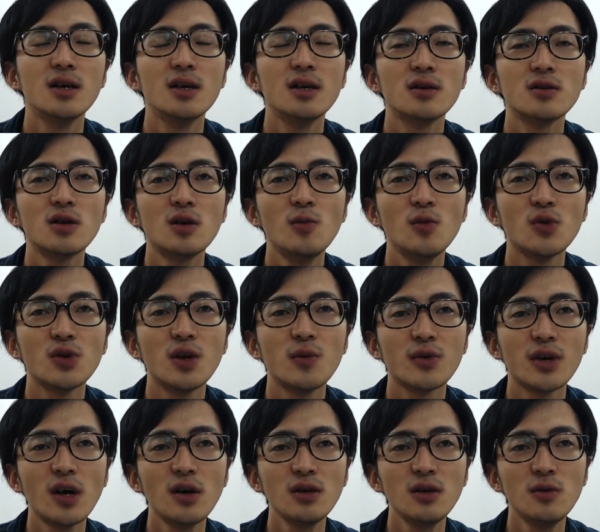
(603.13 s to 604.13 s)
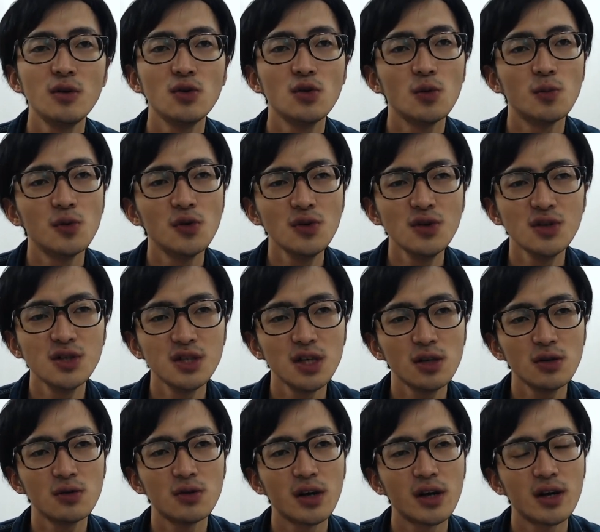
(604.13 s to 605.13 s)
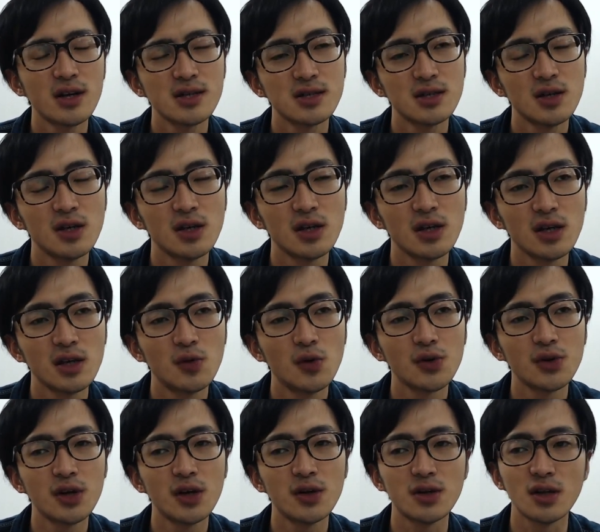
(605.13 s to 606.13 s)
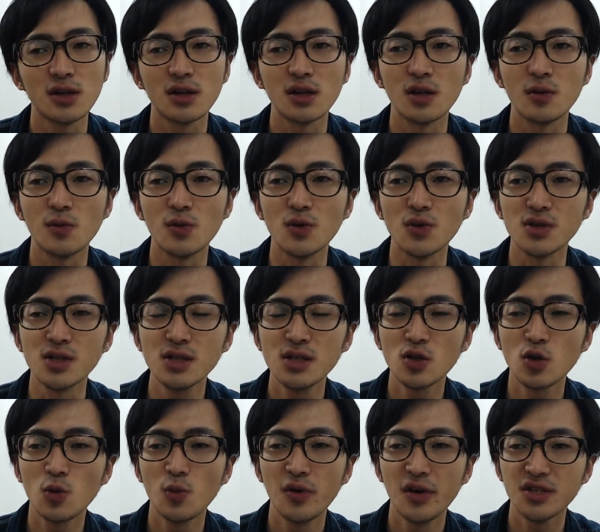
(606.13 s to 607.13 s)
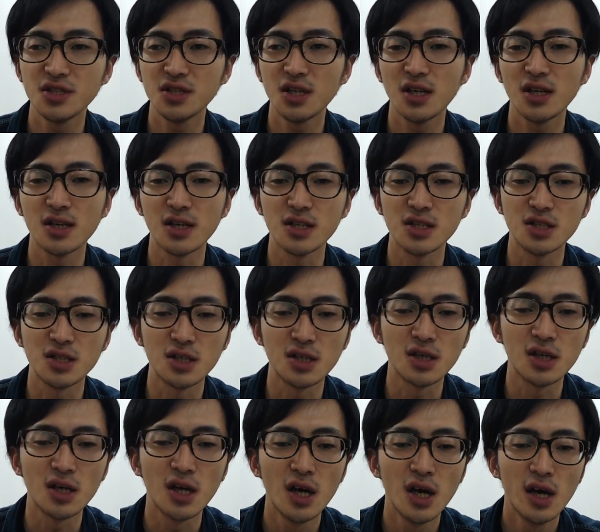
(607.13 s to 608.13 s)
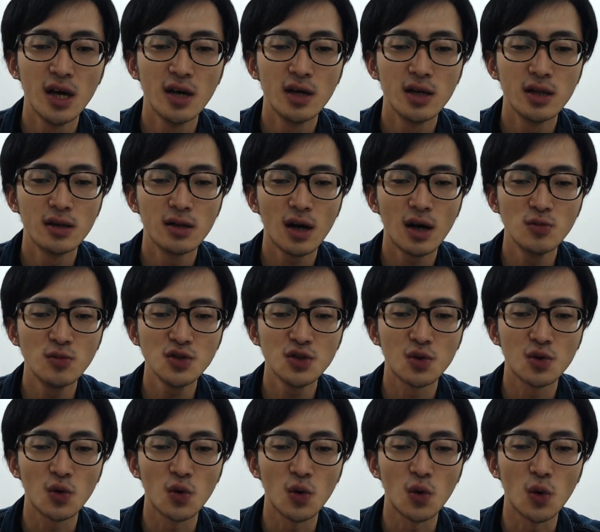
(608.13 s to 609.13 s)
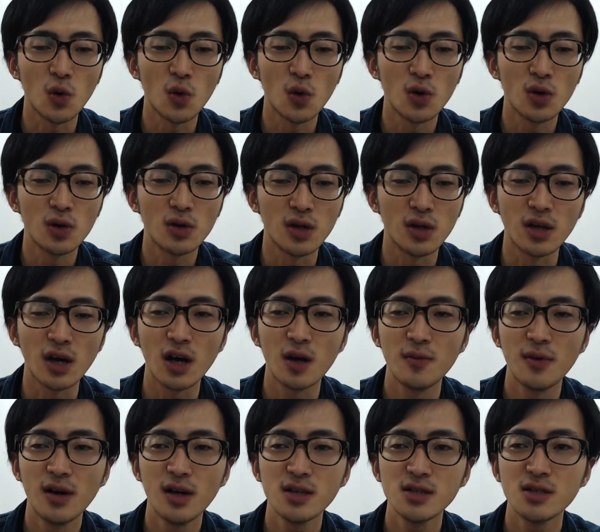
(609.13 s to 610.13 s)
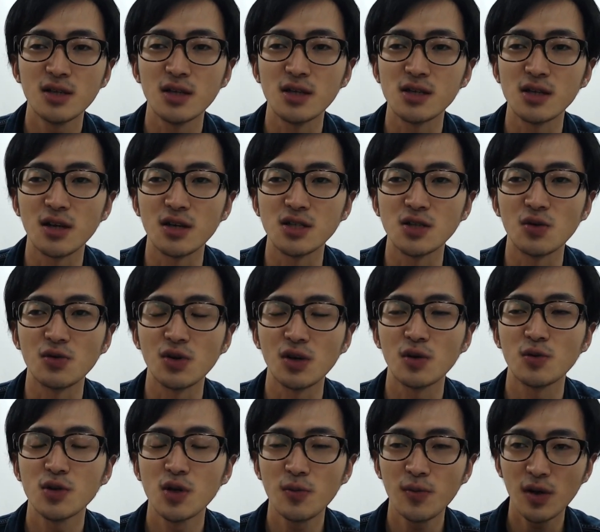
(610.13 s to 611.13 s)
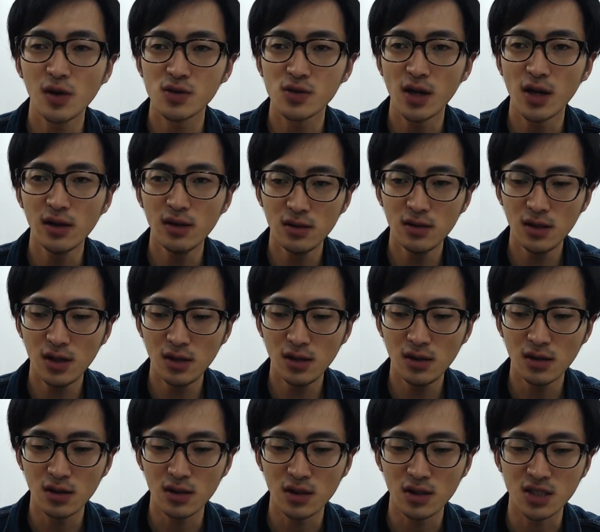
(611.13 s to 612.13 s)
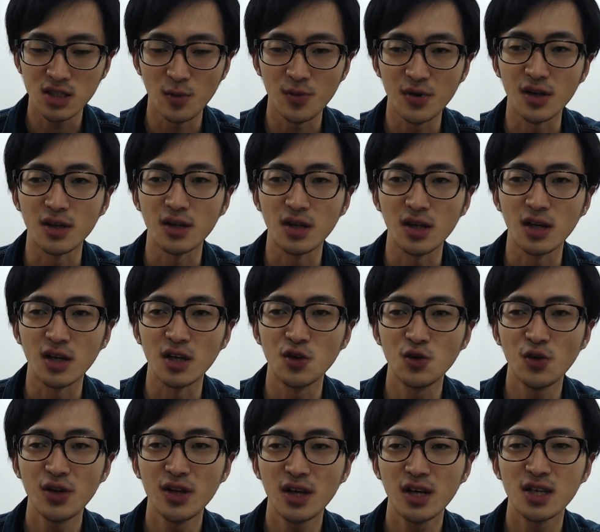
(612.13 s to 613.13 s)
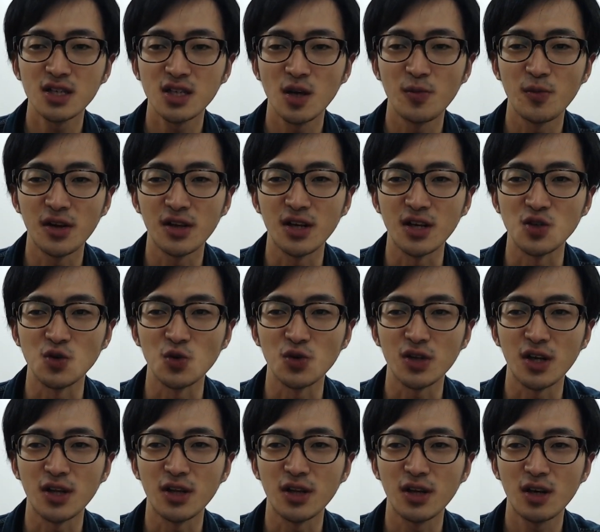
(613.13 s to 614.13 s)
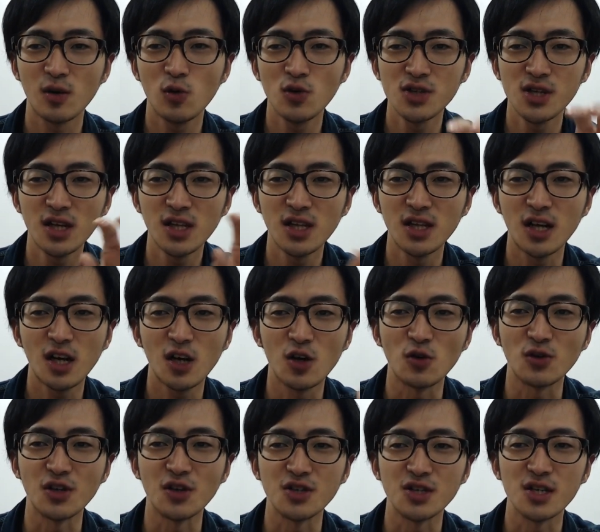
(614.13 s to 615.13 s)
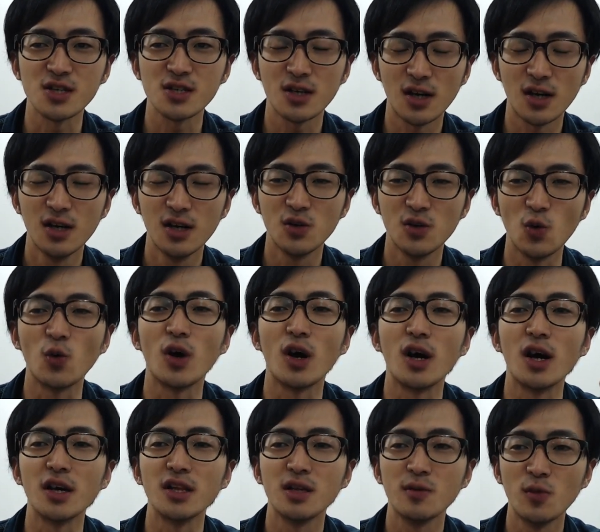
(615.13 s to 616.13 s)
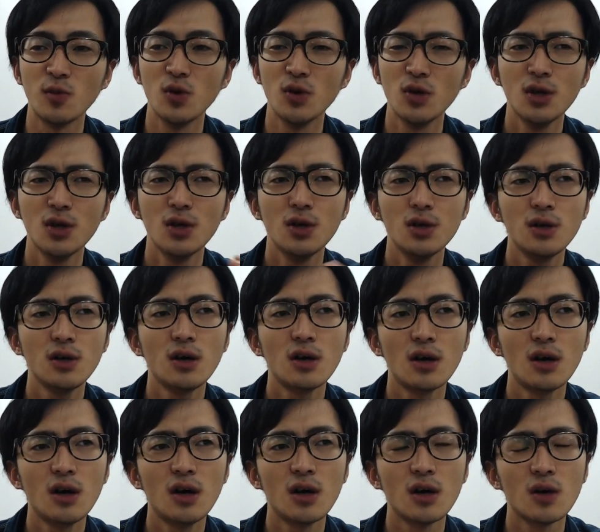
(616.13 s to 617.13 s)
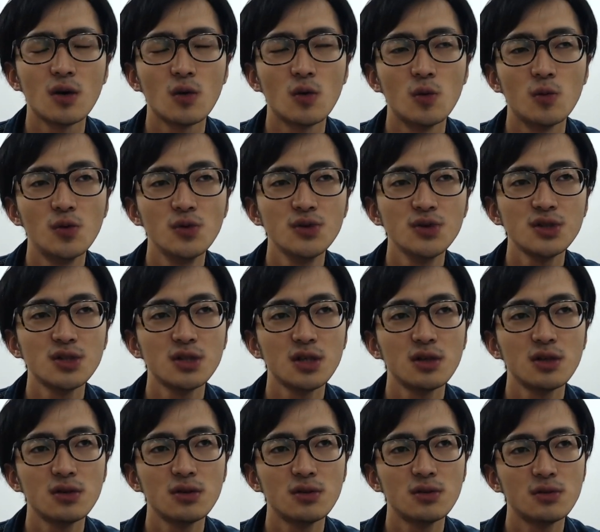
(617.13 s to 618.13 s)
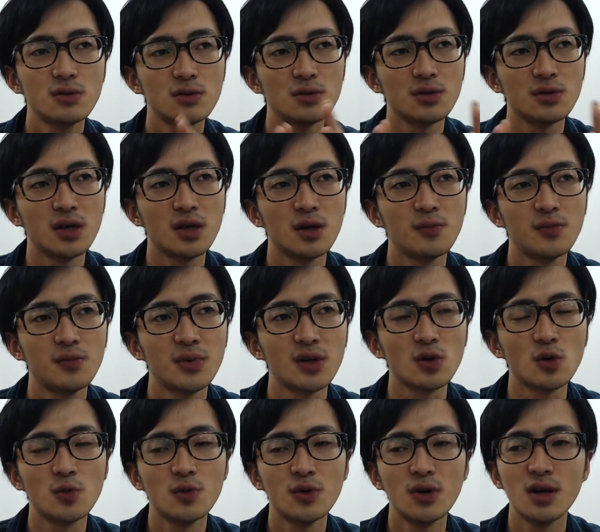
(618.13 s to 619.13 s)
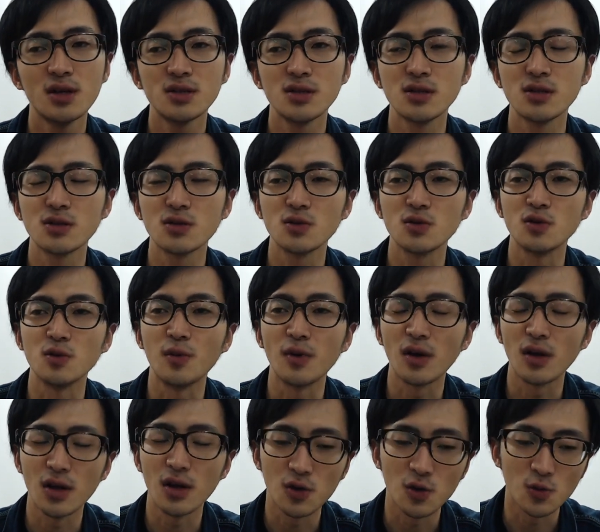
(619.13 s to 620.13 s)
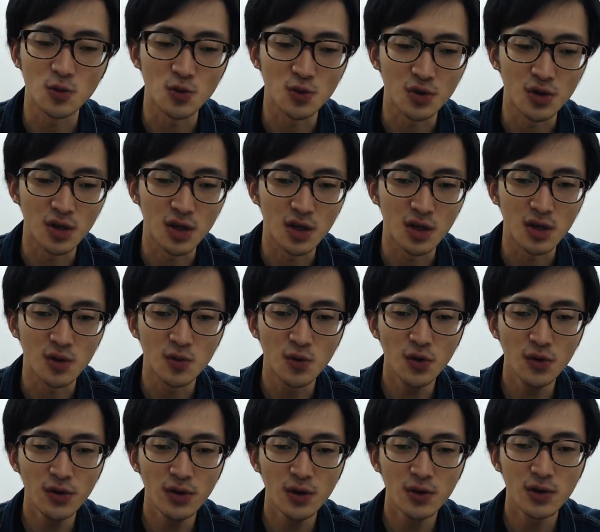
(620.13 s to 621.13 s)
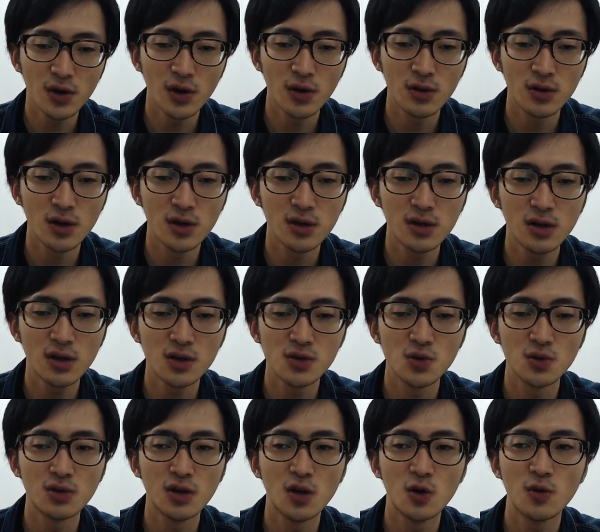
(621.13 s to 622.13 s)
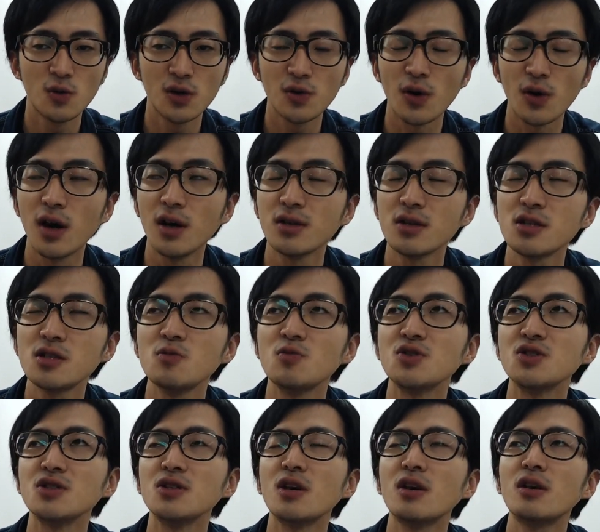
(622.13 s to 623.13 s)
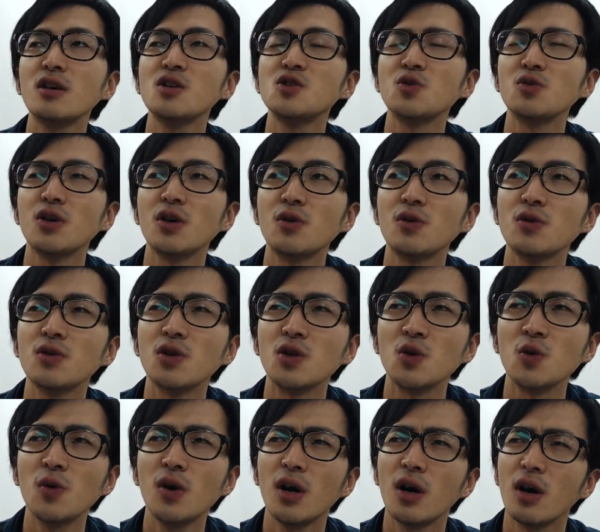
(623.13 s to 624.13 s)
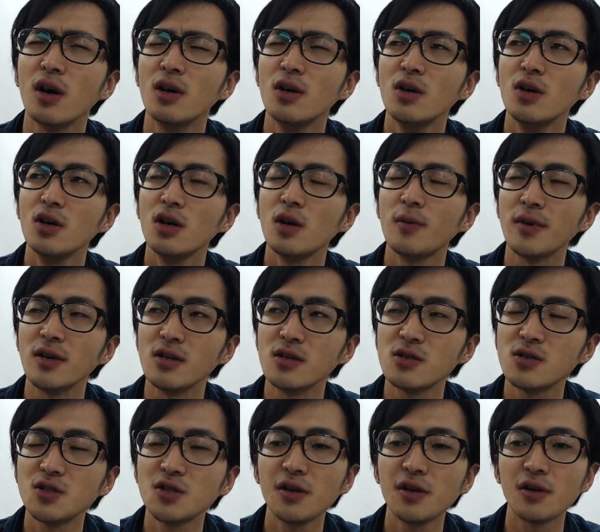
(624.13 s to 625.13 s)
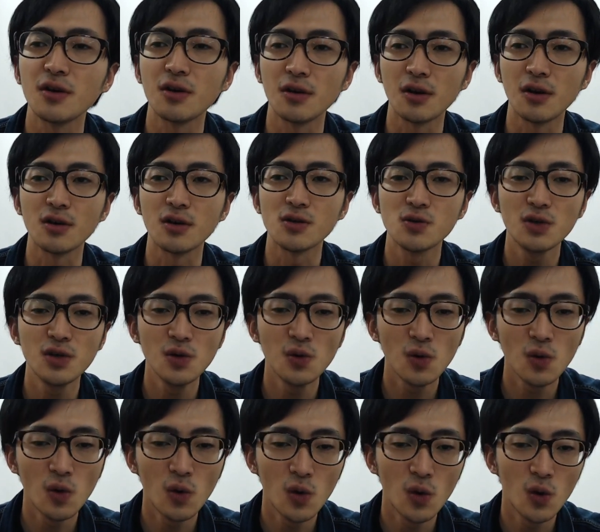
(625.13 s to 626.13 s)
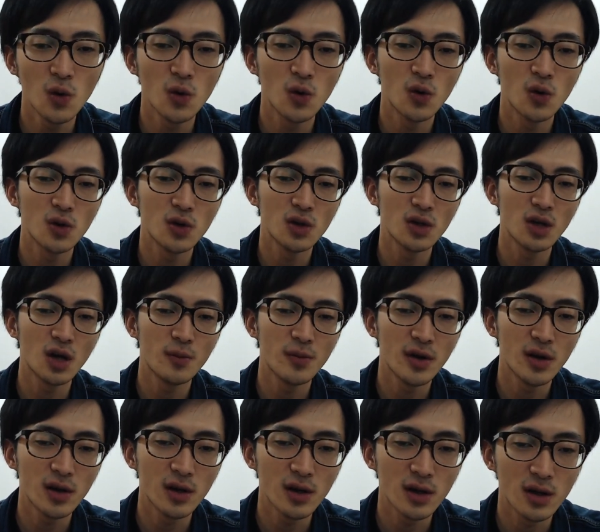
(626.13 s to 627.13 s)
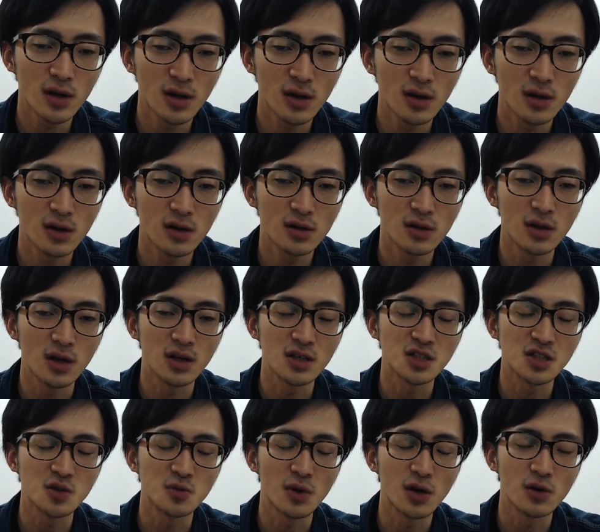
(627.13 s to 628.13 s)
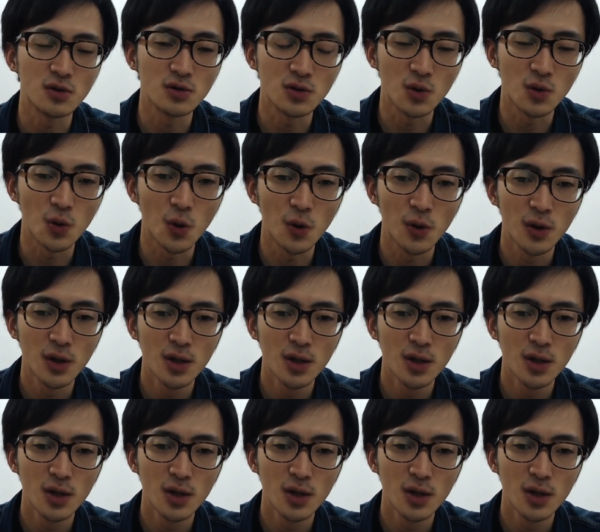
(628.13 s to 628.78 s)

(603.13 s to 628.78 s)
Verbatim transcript: それはもうでも逆に言うとボイスチャットやらずにフォートナイトやってても全然友達できないし、なんかむしろこう、ね、仲間外れにされちゃうっていうか、さんにん喋れてひとりだけ喋れない状態だったらこのさんにん仲良くなるじゃないですか、どう考えても。だからこうボイスチャットでやっぱり友達作るべきだと思うんで、フォートナイトやるんだったらそういう電話とか話もしながら一緒にやるっていうのは必須じゃないかな。それをこうやめてしまうと